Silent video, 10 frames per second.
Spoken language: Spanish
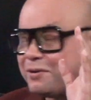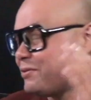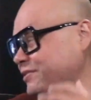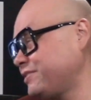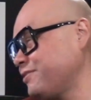
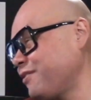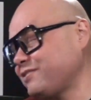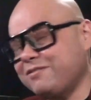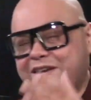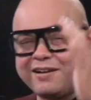los,
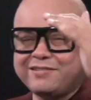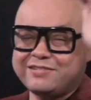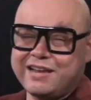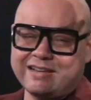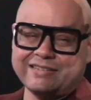sigo en las redes
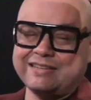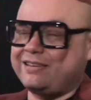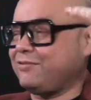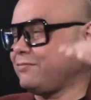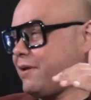sociales y
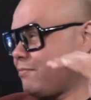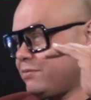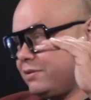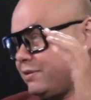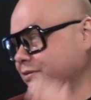los vemos.
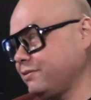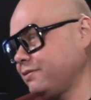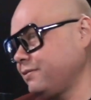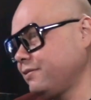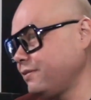Certero,
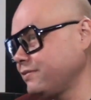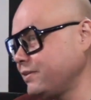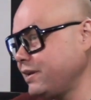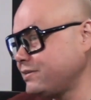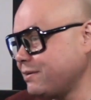certero.
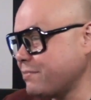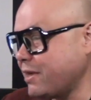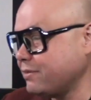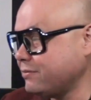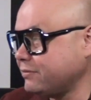Sí,
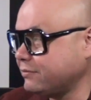pues,